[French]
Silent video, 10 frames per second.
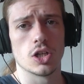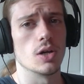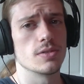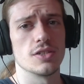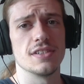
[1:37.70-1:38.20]

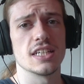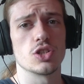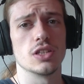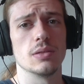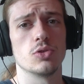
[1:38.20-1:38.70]
Comme ce visage
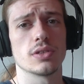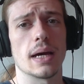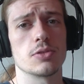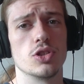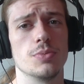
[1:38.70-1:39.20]
le démontre,
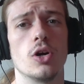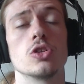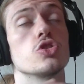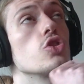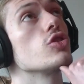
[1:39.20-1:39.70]
absolument,
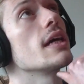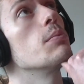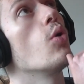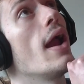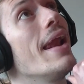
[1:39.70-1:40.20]
sans aucun
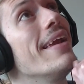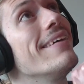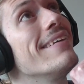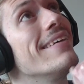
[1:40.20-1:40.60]
poil.